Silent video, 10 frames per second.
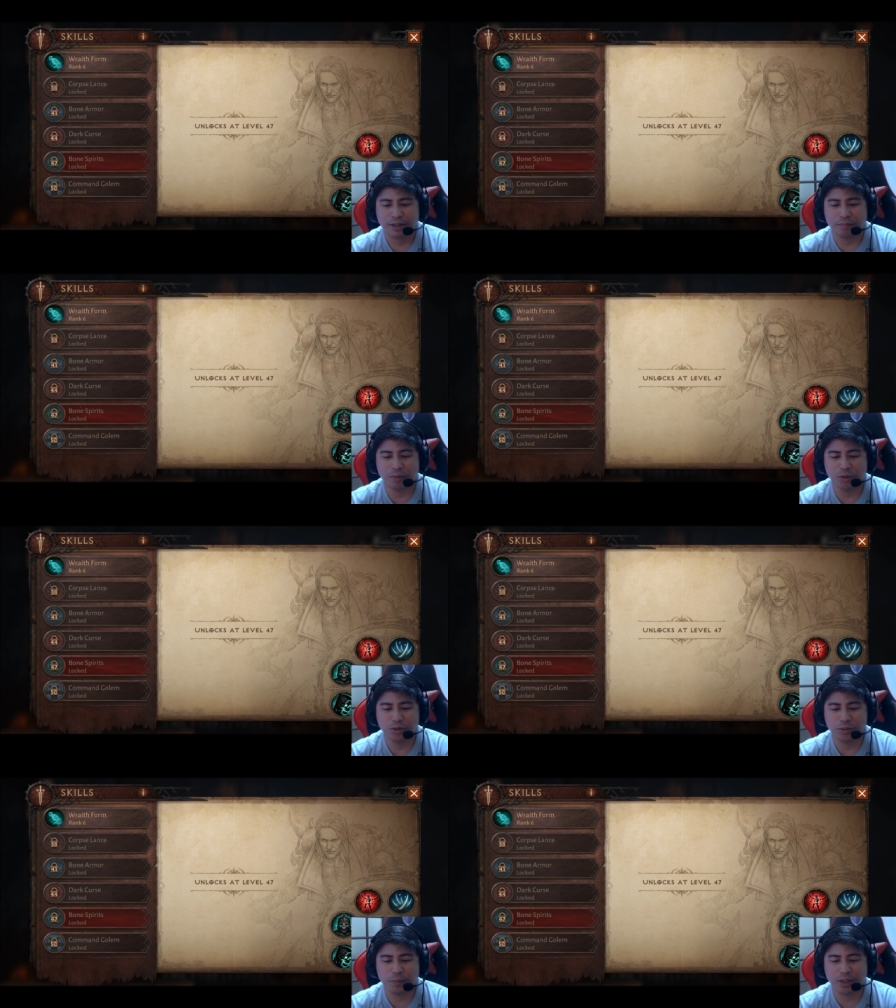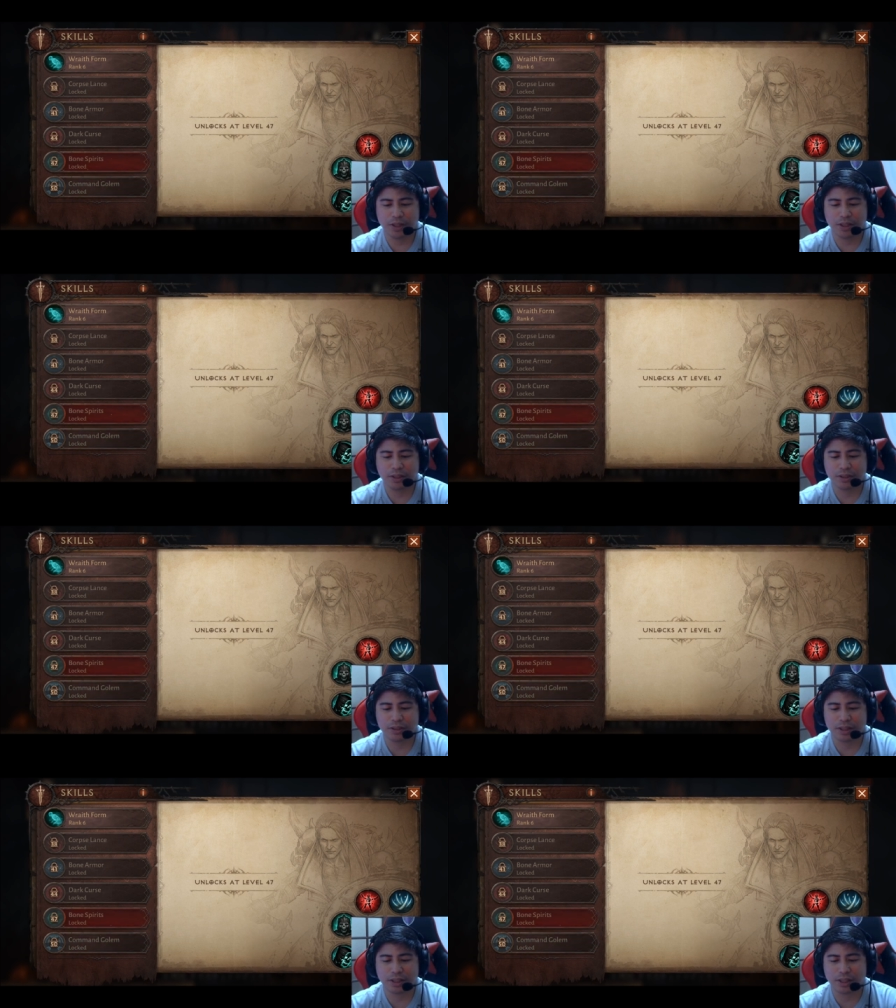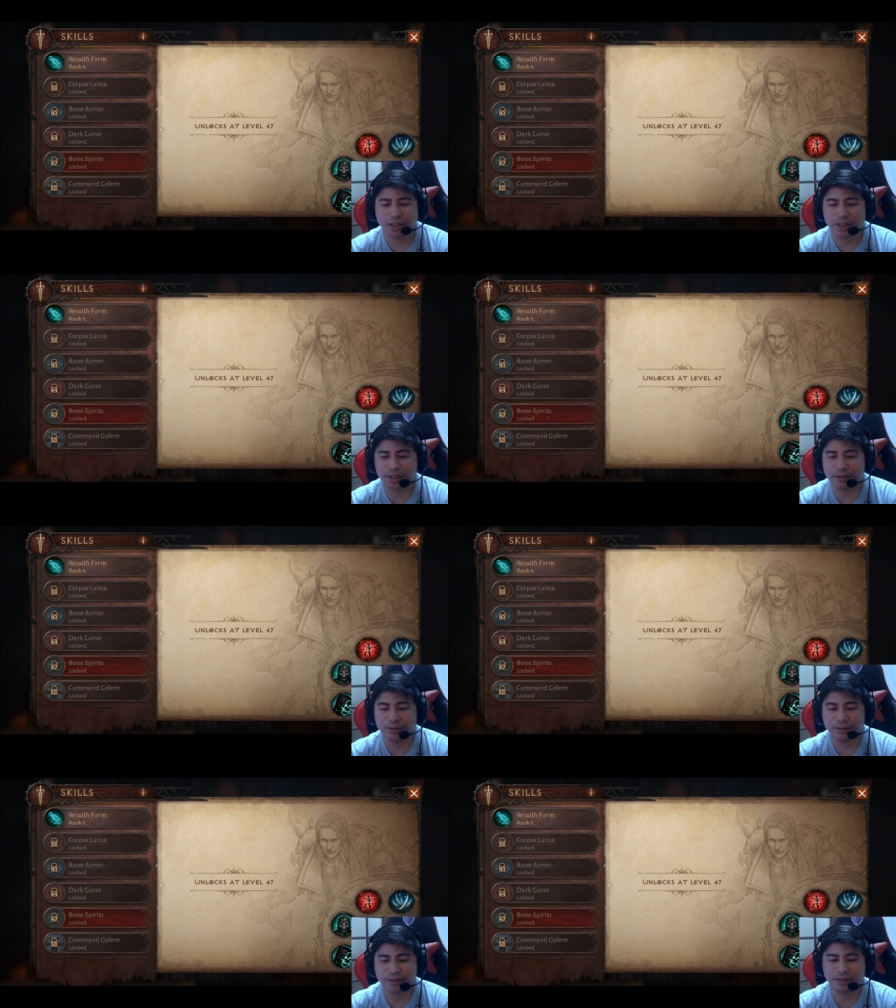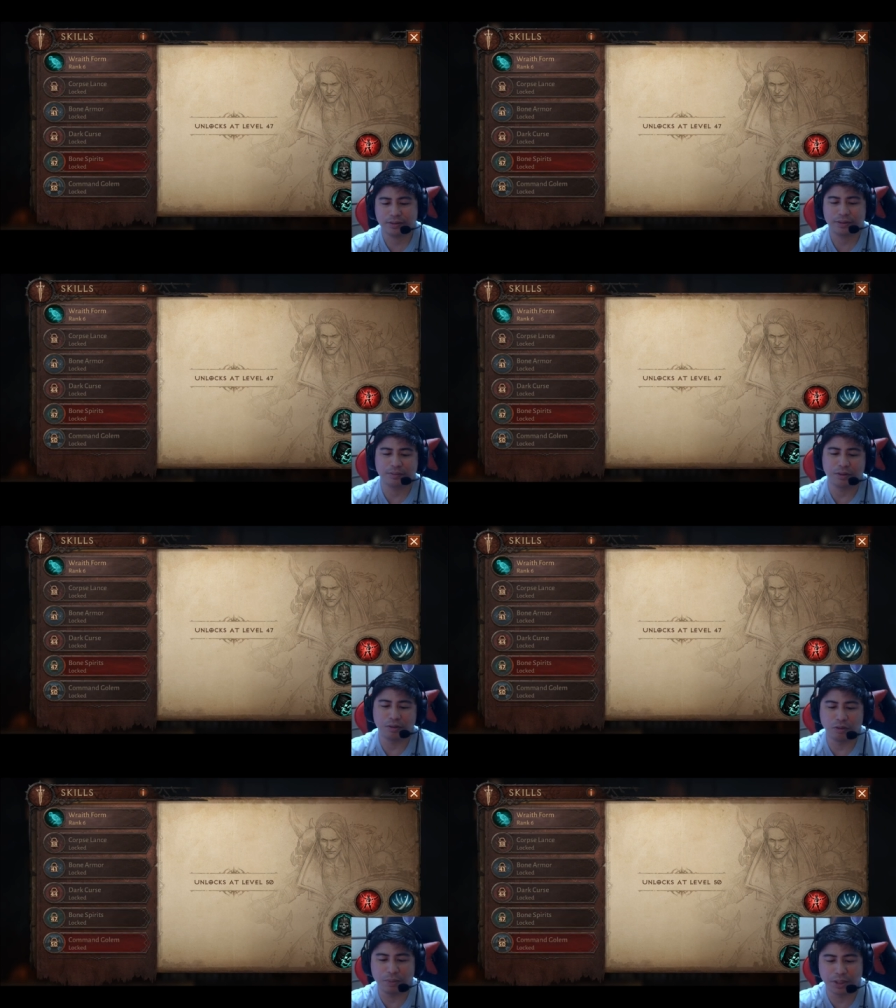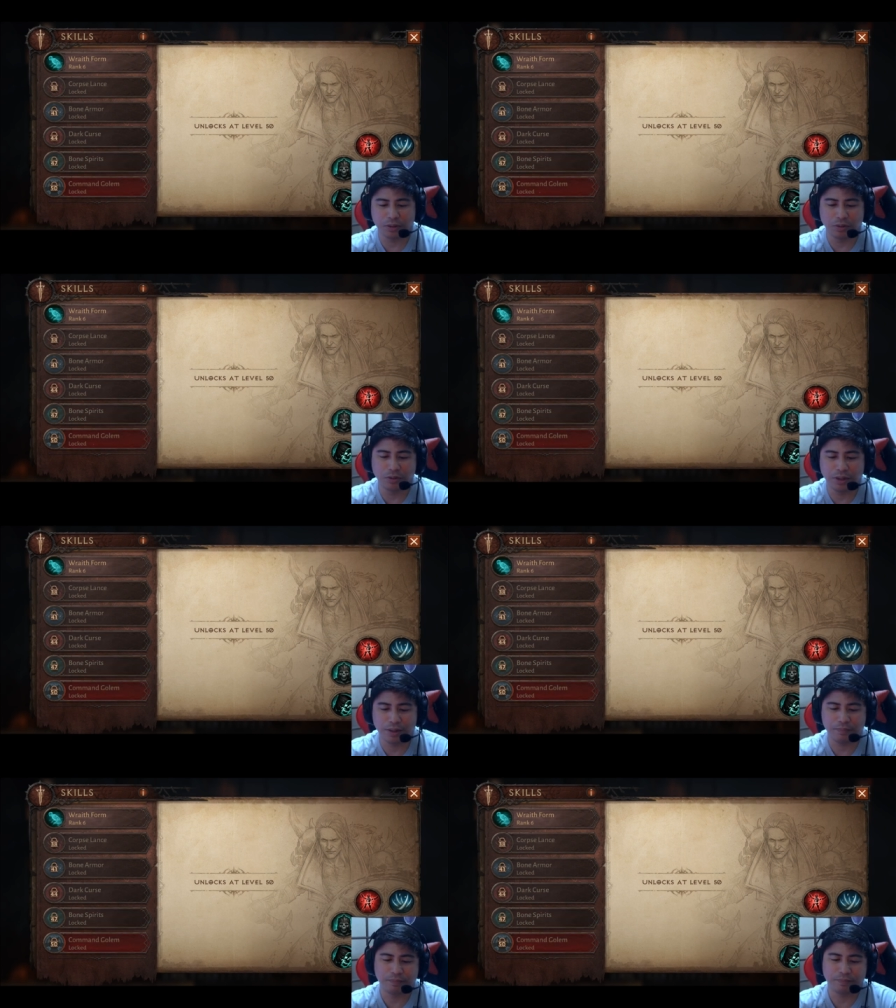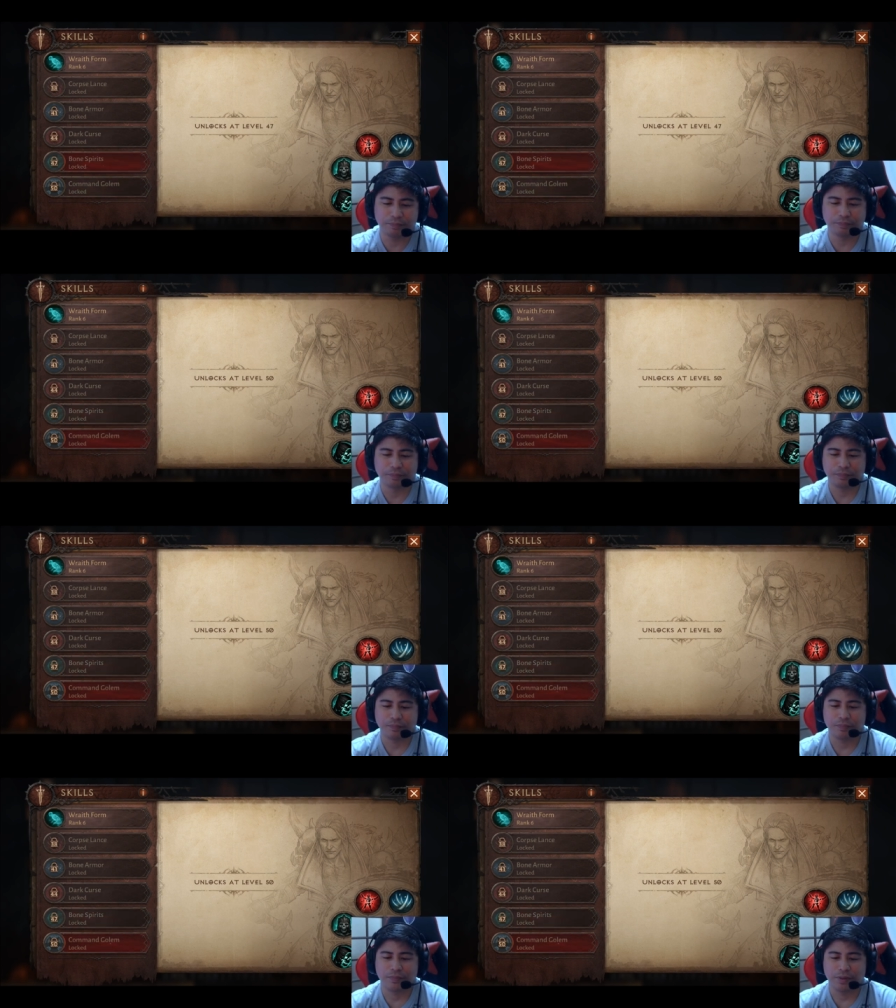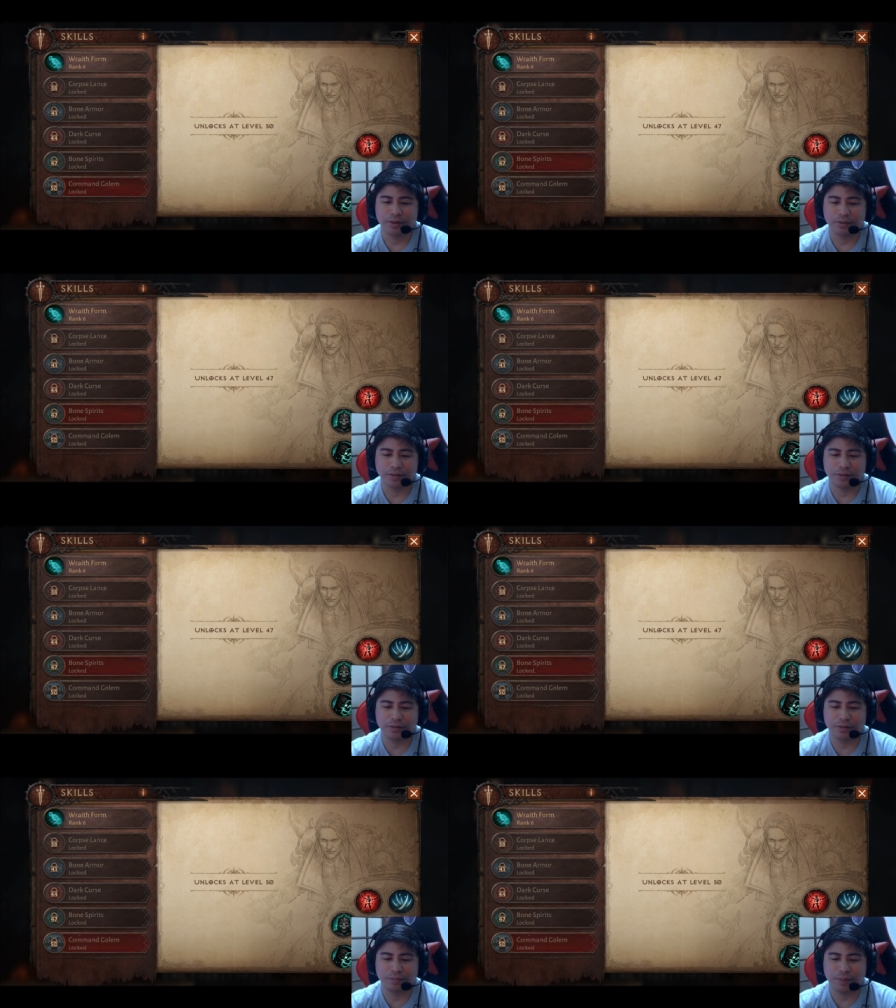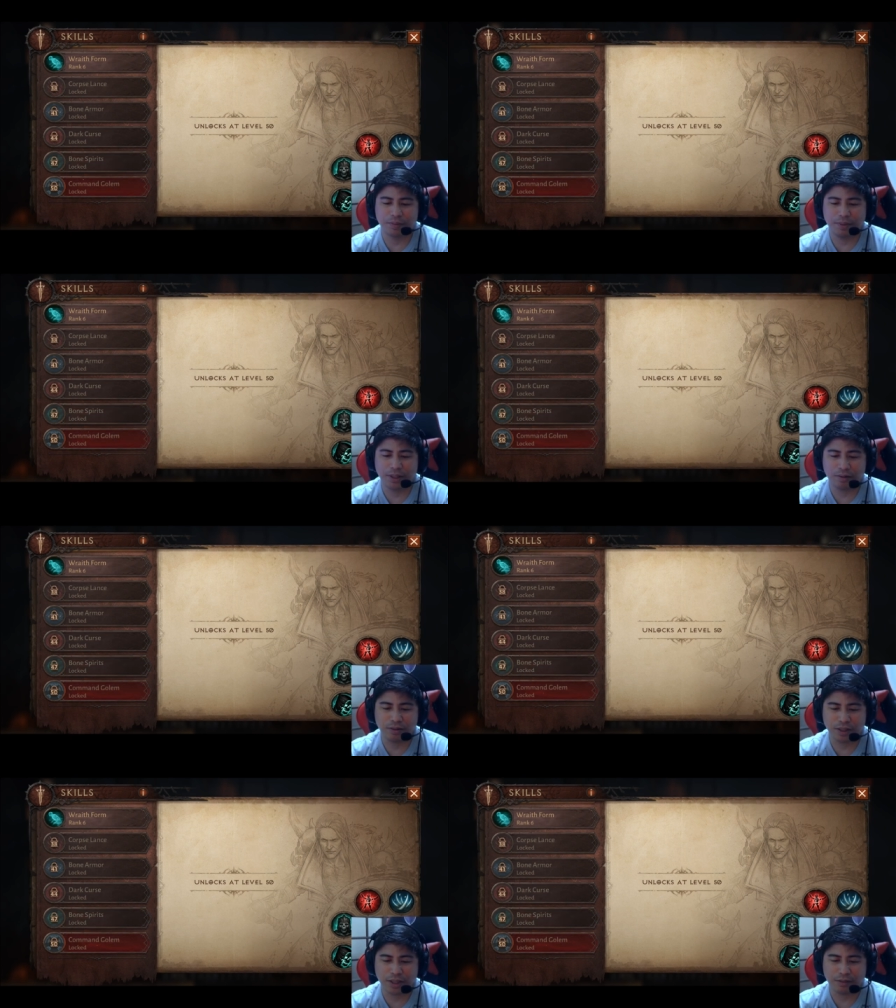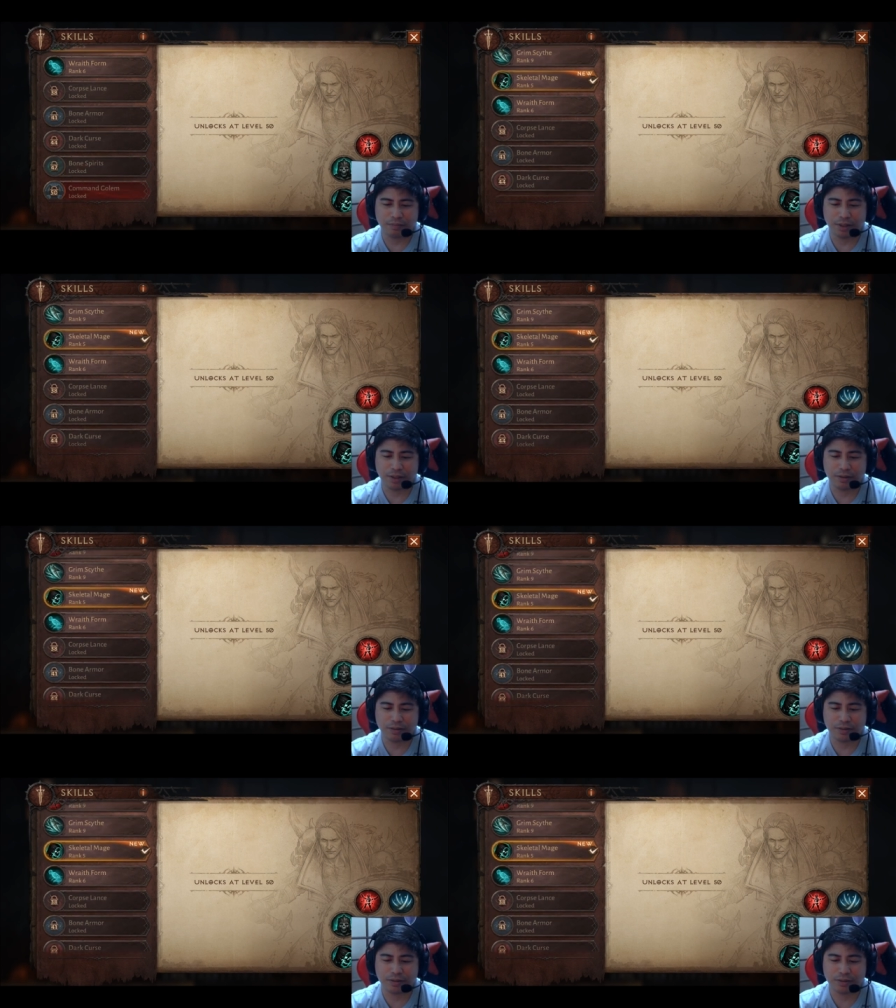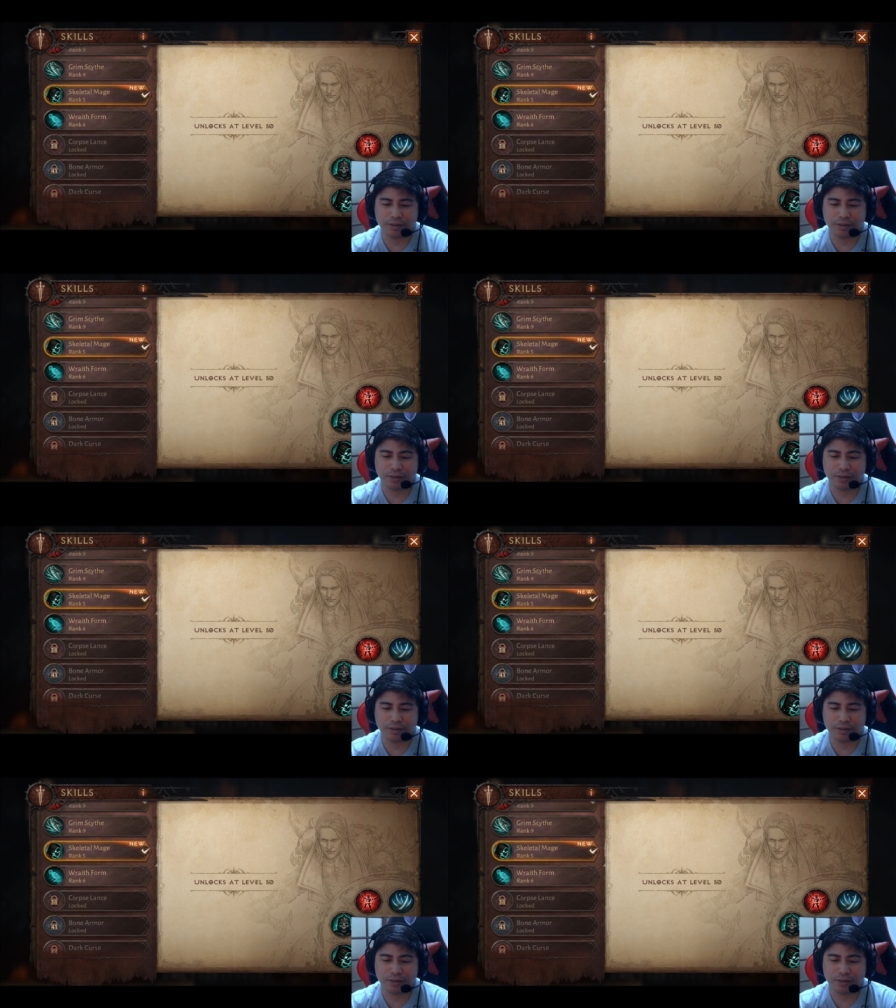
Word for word: Uh, Bone Spirits tsaka ano Command Golem. So, pag meron na yan, medyo